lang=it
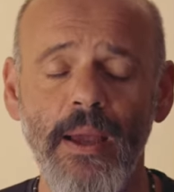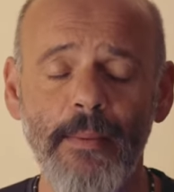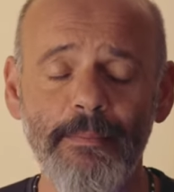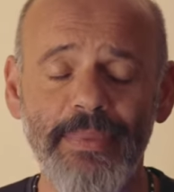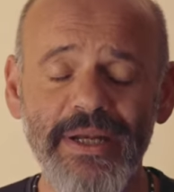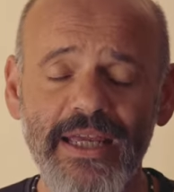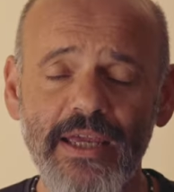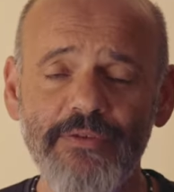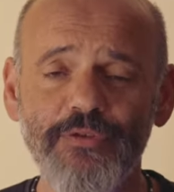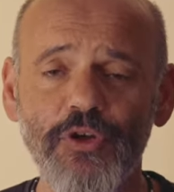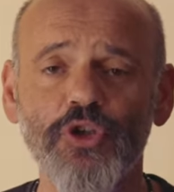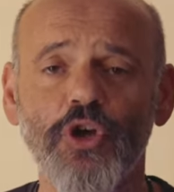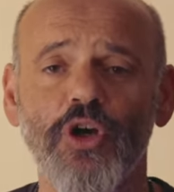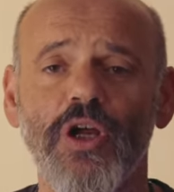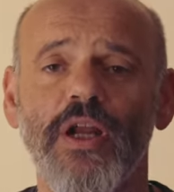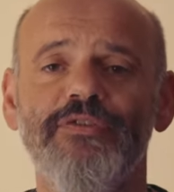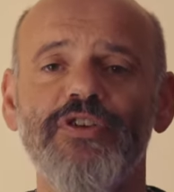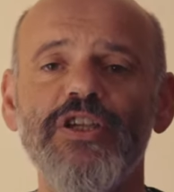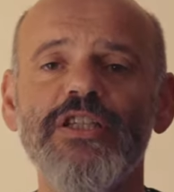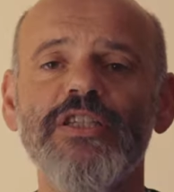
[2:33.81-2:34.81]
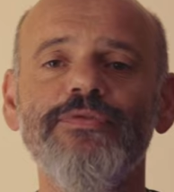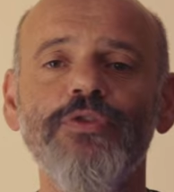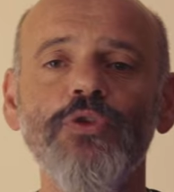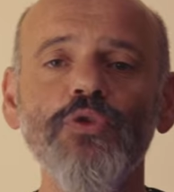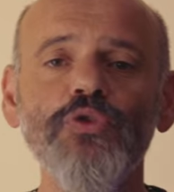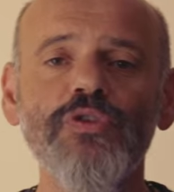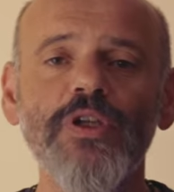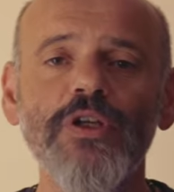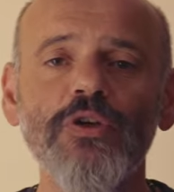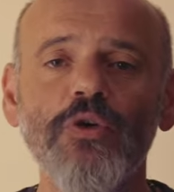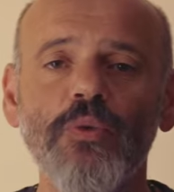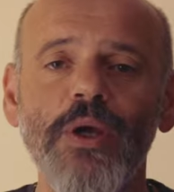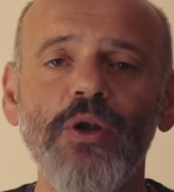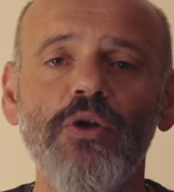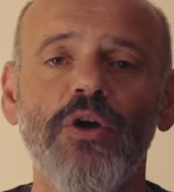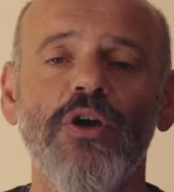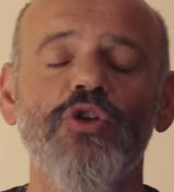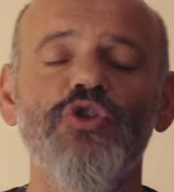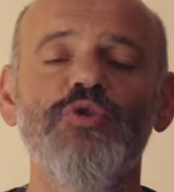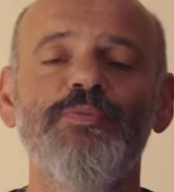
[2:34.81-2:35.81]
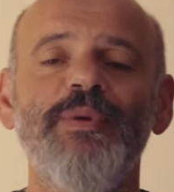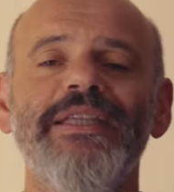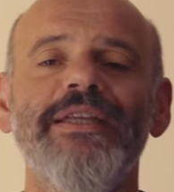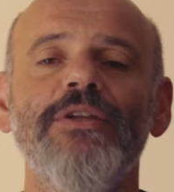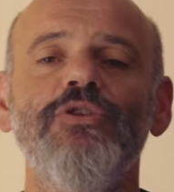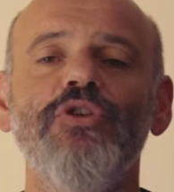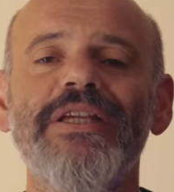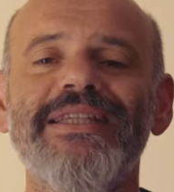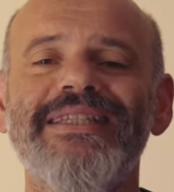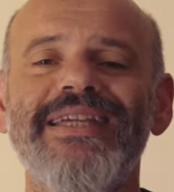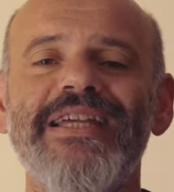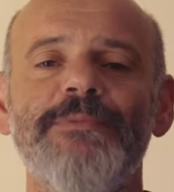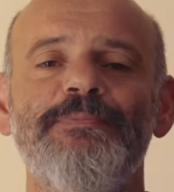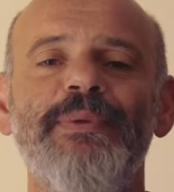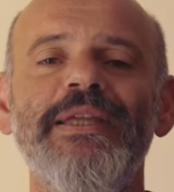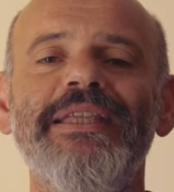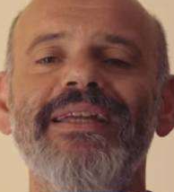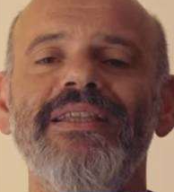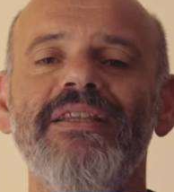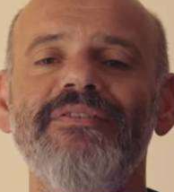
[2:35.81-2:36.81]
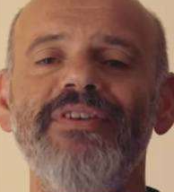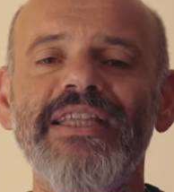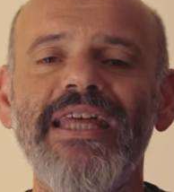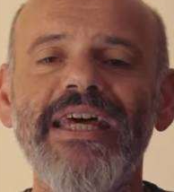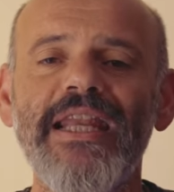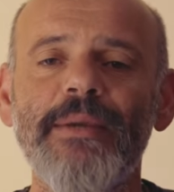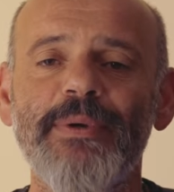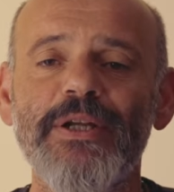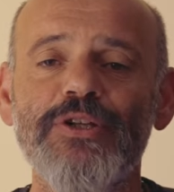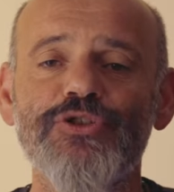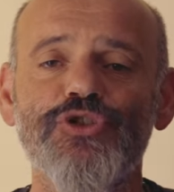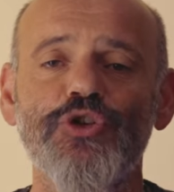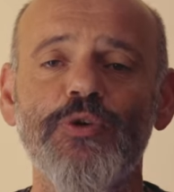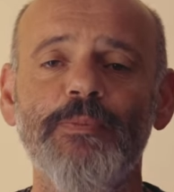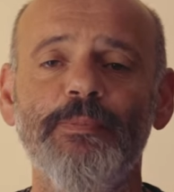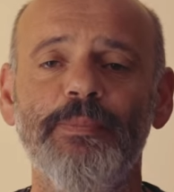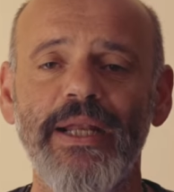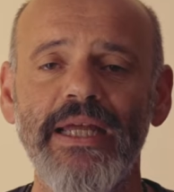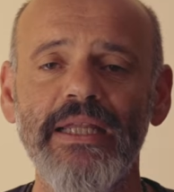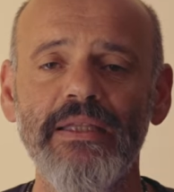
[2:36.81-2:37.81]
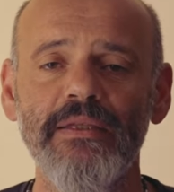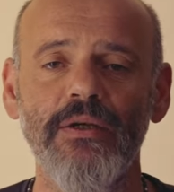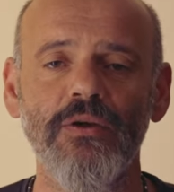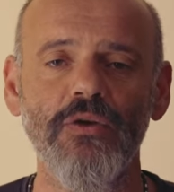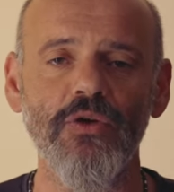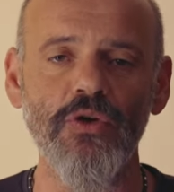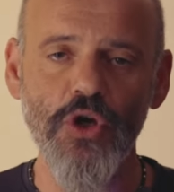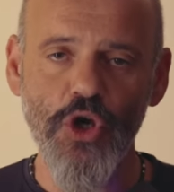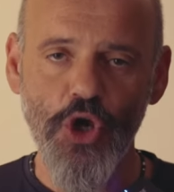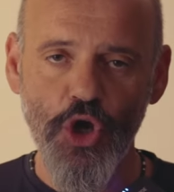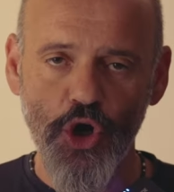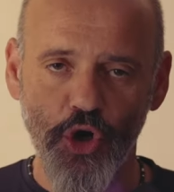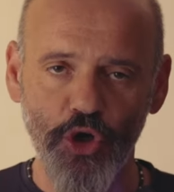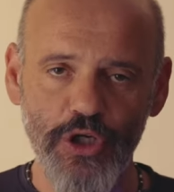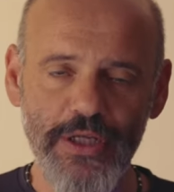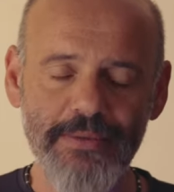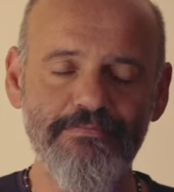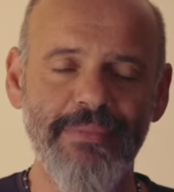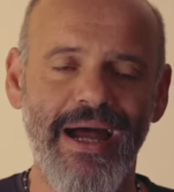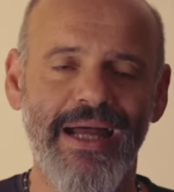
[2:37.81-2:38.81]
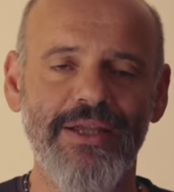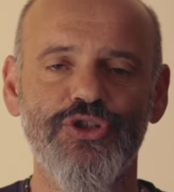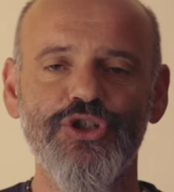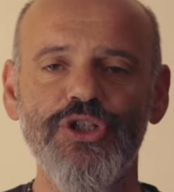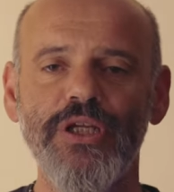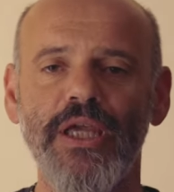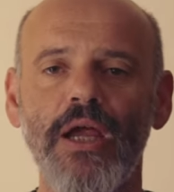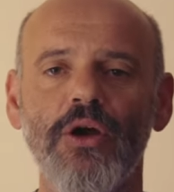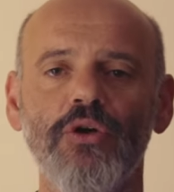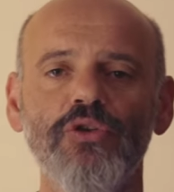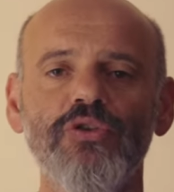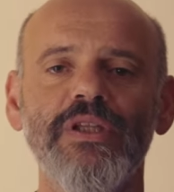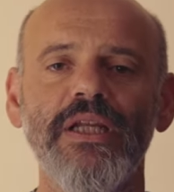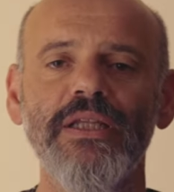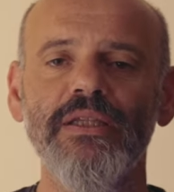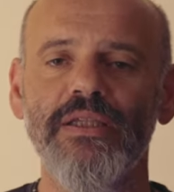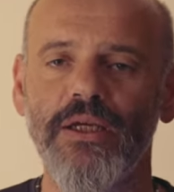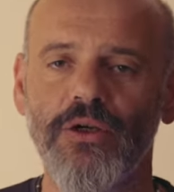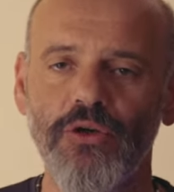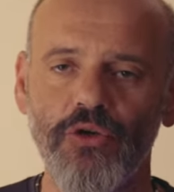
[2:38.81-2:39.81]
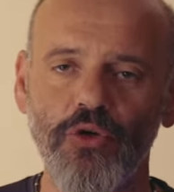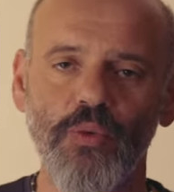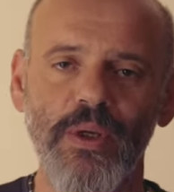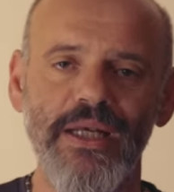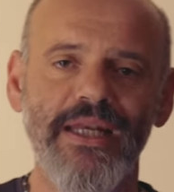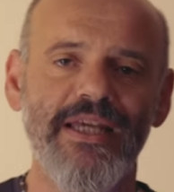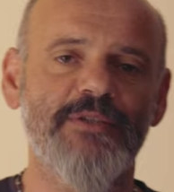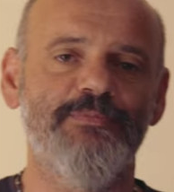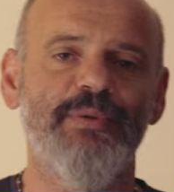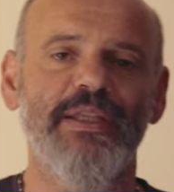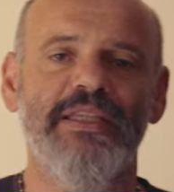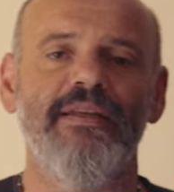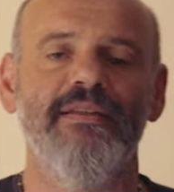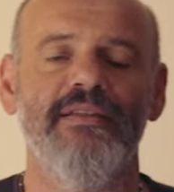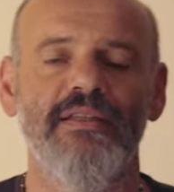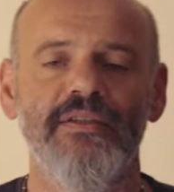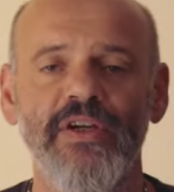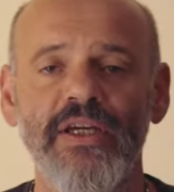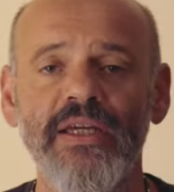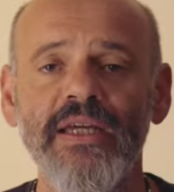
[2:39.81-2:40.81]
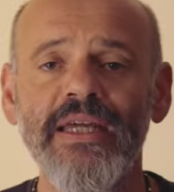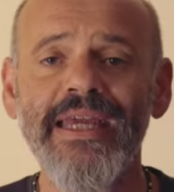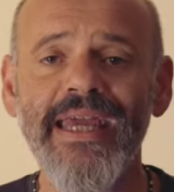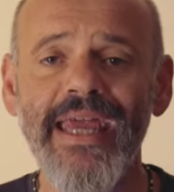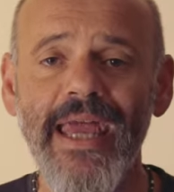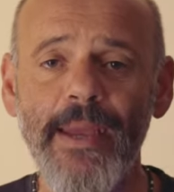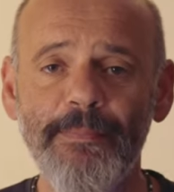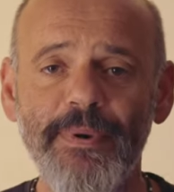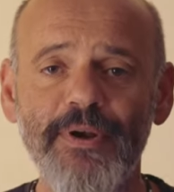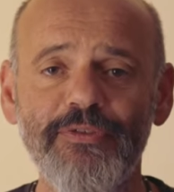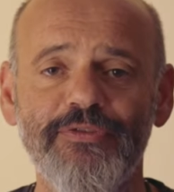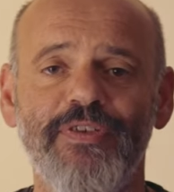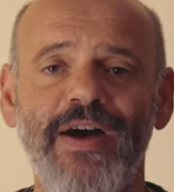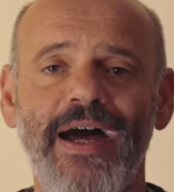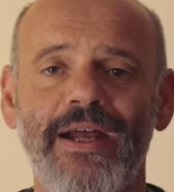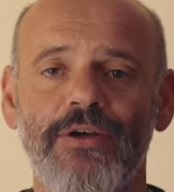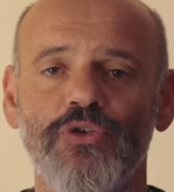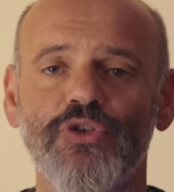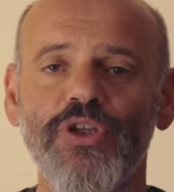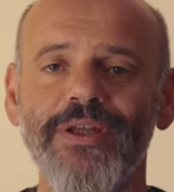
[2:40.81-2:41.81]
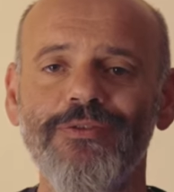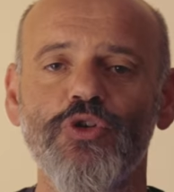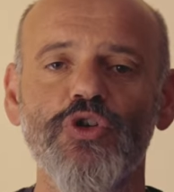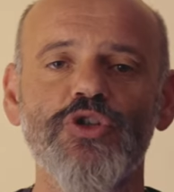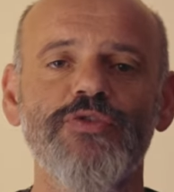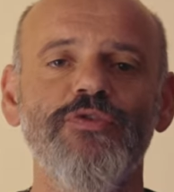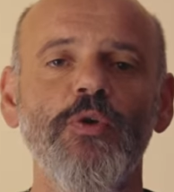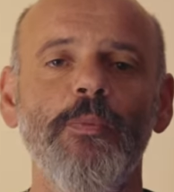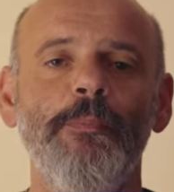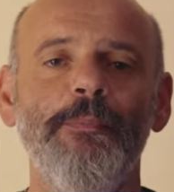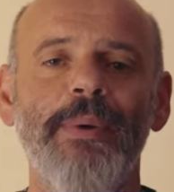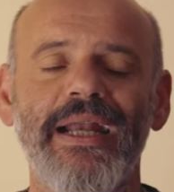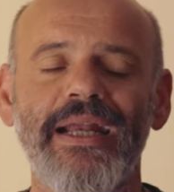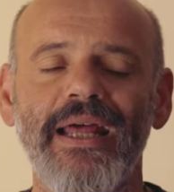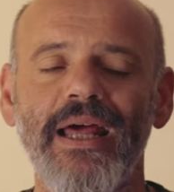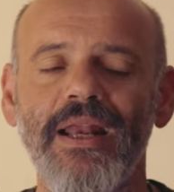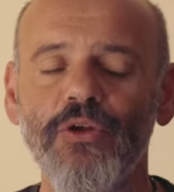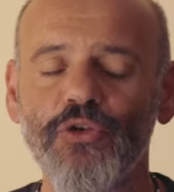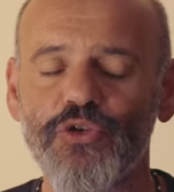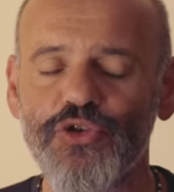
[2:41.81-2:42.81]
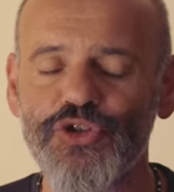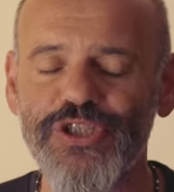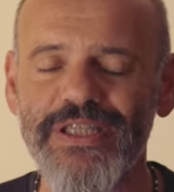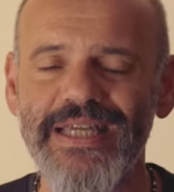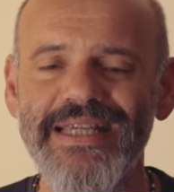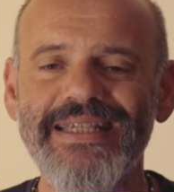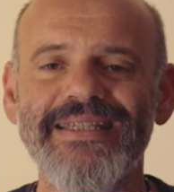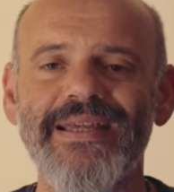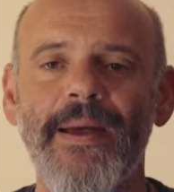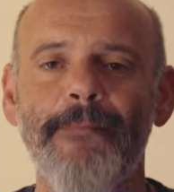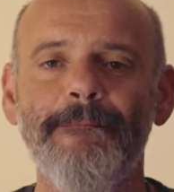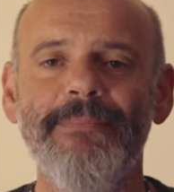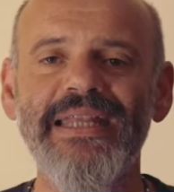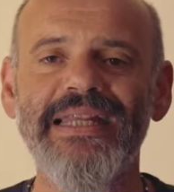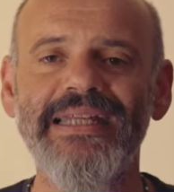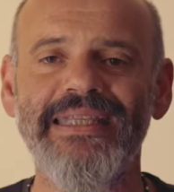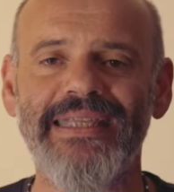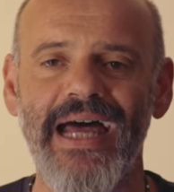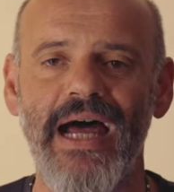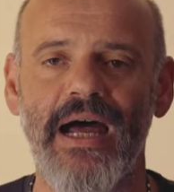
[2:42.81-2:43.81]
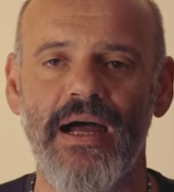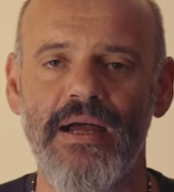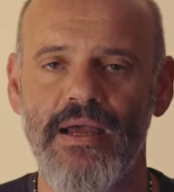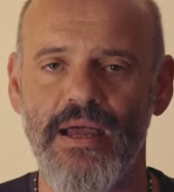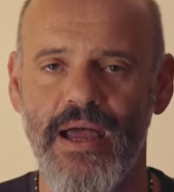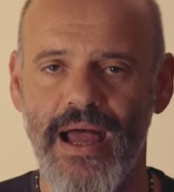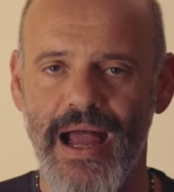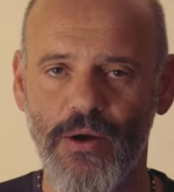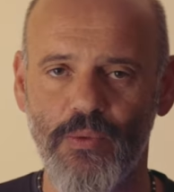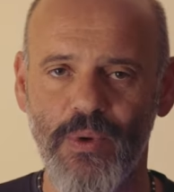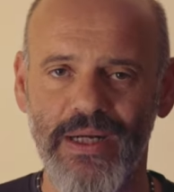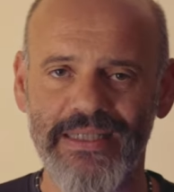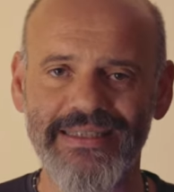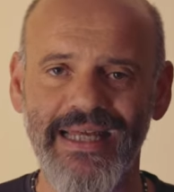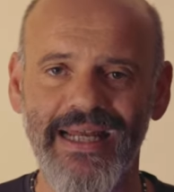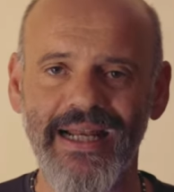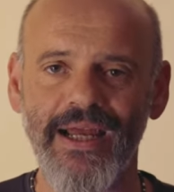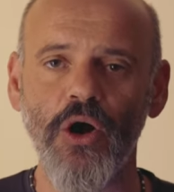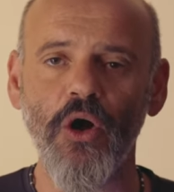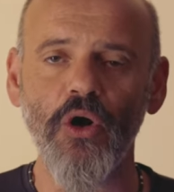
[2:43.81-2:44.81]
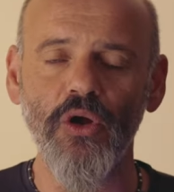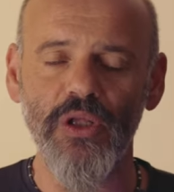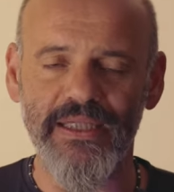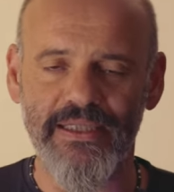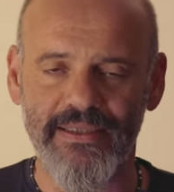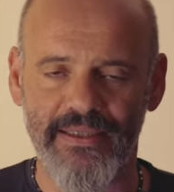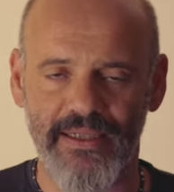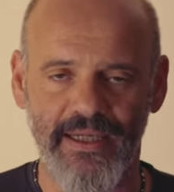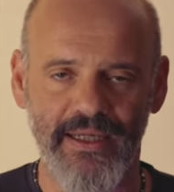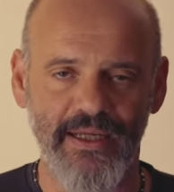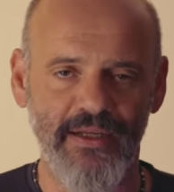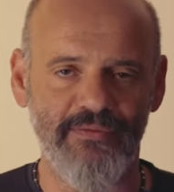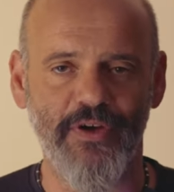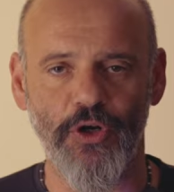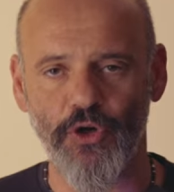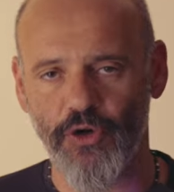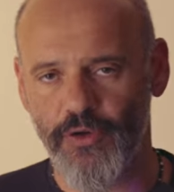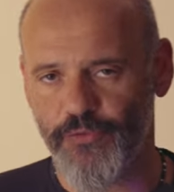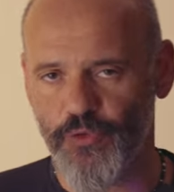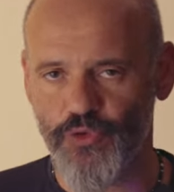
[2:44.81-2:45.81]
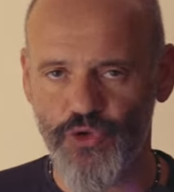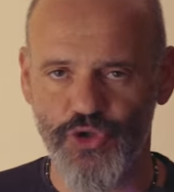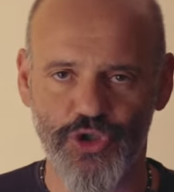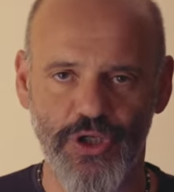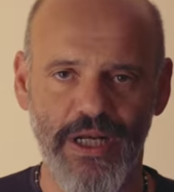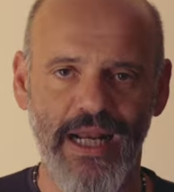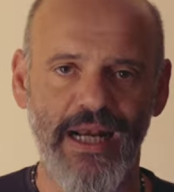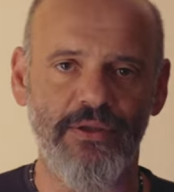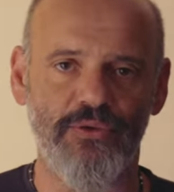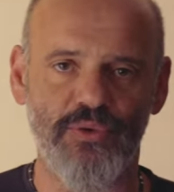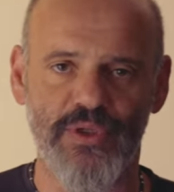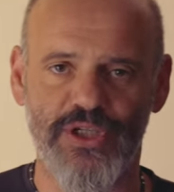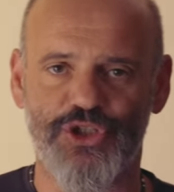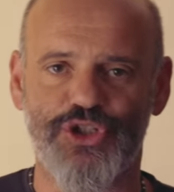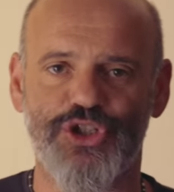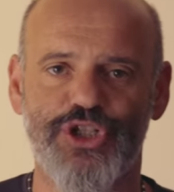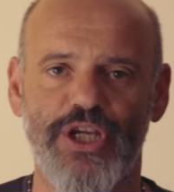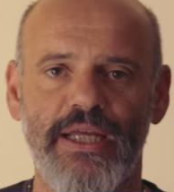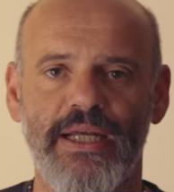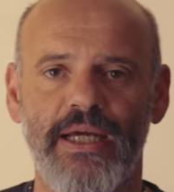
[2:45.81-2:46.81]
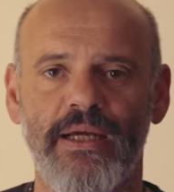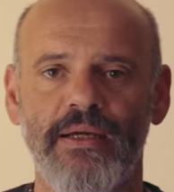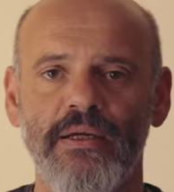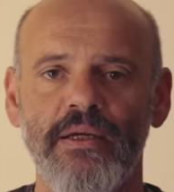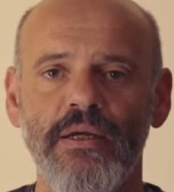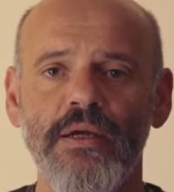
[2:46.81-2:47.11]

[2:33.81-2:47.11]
perché i fotografi sfruttano quello che lo spettatore si aspetta di vedere per sorprenderlo con immagini che contraddicono quelle aspettative e per farlo devono sviluppare la loro stessa abilità a guardare oltre il valore funzionale di una scena.